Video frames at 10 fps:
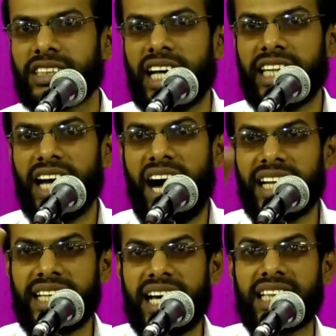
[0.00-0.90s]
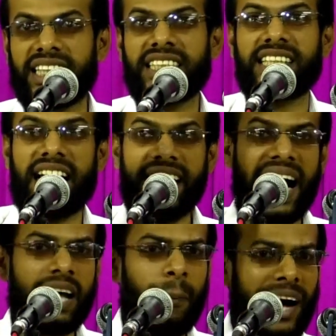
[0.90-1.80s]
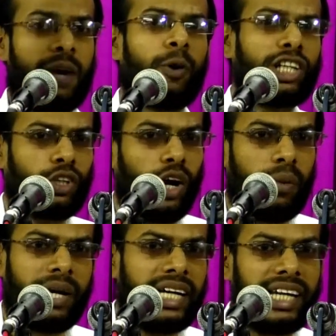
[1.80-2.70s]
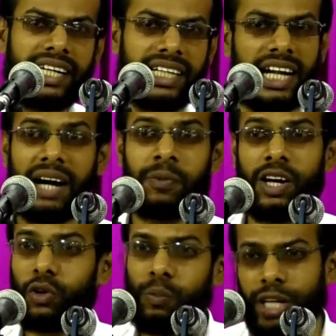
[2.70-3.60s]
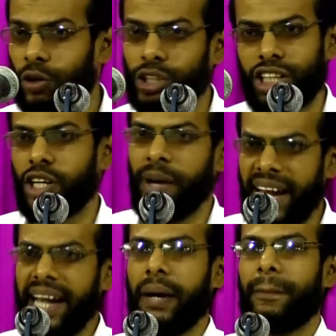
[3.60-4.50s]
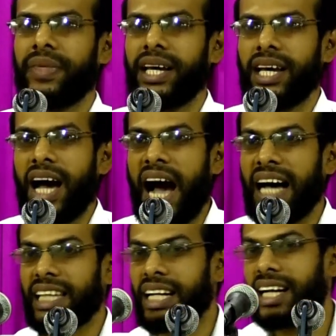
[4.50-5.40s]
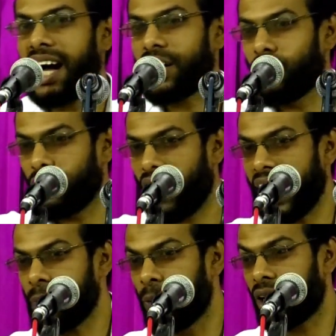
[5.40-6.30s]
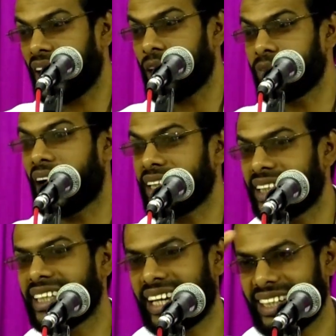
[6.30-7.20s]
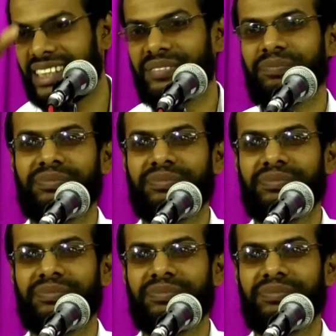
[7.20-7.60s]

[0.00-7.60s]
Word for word: சரியான நேரத்தில் சரியான பாடம் புகட்டுவோம் என்று நாமெல்லாம் குமரி கொண்டிருந்தோமே அதற்கான ஒரு வாய்ப்பு களம்தான் இந்த தேர்தல்